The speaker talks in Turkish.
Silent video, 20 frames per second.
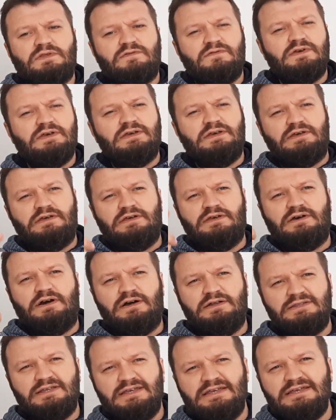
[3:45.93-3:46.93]
ve e,
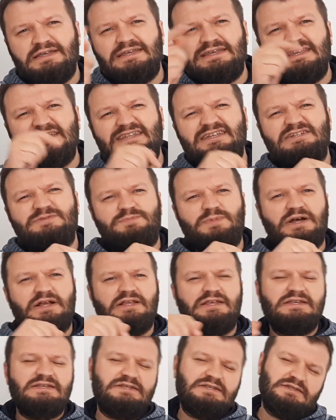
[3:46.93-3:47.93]
adayın giriş
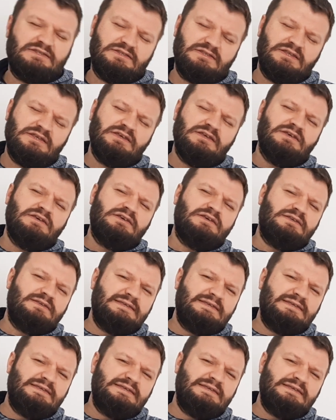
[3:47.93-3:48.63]
belgesini de